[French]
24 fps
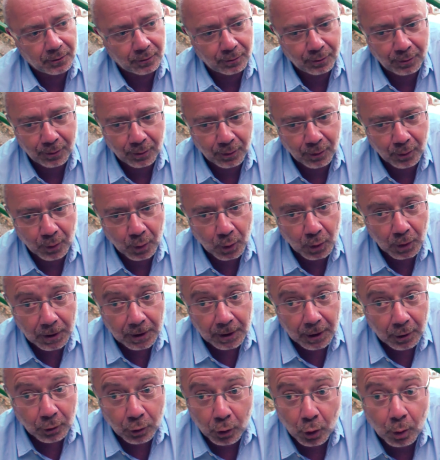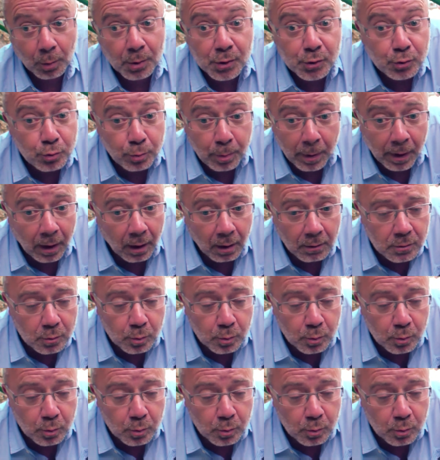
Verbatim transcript: Donc, euh, non, mais super,